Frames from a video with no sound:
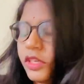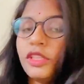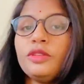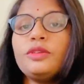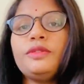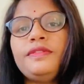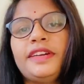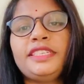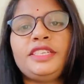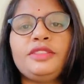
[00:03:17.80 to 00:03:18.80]
तो
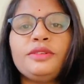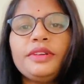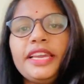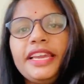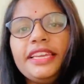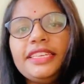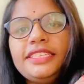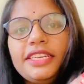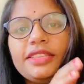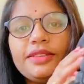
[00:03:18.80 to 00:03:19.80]
फर्स्ट तो है ये
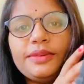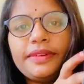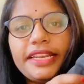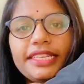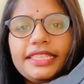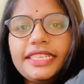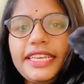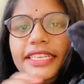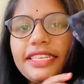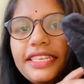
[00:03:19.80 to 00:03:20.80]
सर्दियों वाली
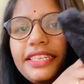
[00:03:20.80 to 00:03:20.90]
जैकेट